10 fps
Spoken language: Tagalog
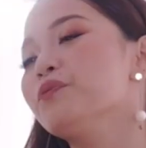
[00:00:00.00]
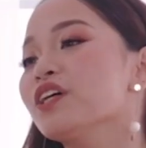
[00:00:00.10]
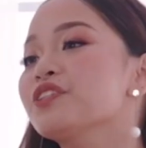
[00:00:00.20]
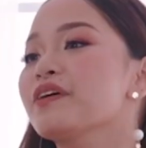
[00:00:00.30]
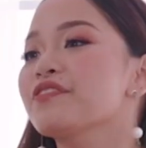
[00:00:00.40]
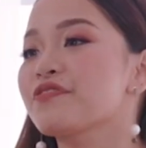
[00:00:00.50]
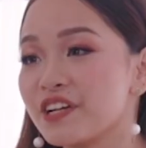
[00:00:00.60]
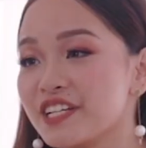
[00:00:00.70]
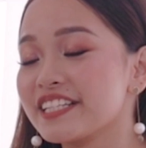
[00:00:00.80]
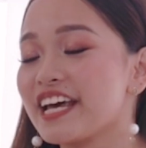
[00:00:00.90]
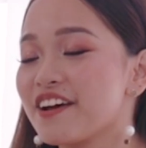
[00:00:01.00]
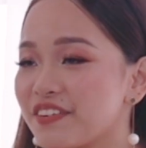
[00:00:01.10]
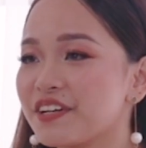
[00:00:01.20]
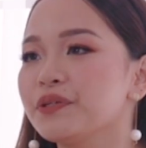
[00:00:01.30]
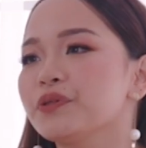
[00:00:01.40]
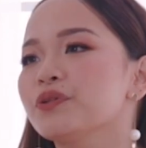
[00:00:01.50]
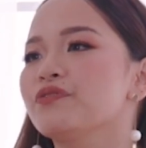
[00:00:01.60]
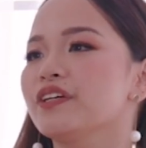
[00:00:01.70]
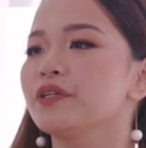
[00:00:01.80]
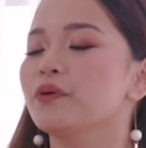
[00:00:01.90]
you watch my first ever
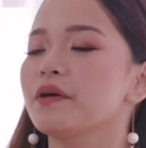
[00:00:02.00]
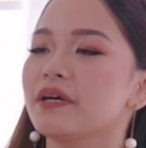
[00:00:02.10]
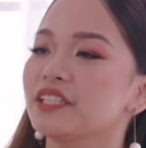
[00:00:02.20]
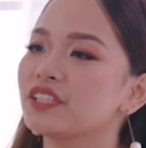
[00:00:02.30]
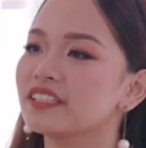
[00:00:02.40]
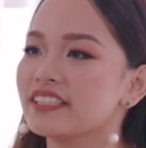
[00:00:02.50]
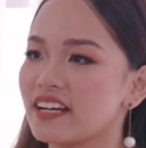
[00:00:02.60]
YouTube video, I mentioned